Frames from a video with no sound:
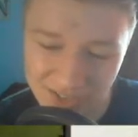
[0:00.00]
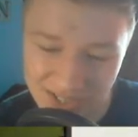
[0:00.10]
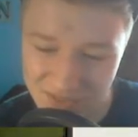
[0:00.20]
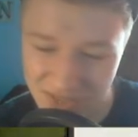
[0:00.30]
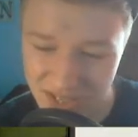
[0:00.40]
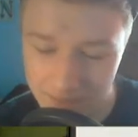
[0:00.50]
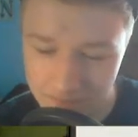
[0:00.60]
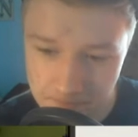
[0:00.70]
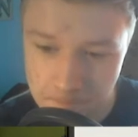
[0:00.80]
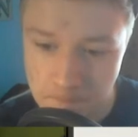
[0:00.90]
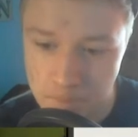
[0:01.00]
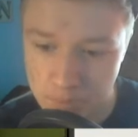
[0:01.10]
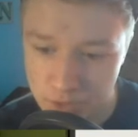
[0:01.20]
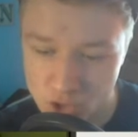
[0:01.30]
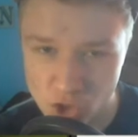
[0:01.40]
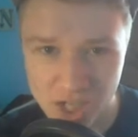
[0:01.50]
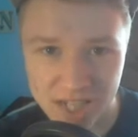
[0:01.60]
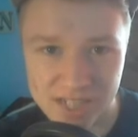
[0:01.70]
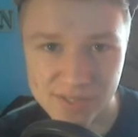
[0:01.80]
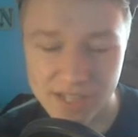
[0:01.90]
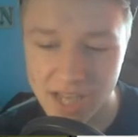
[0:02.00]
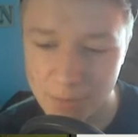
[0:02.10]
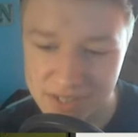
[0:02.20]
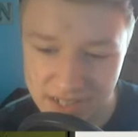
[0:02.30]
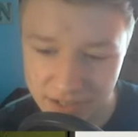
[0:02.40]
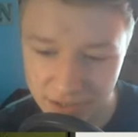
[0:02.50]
deswegen ist schon geil, dass wir den Namen jetzt ändern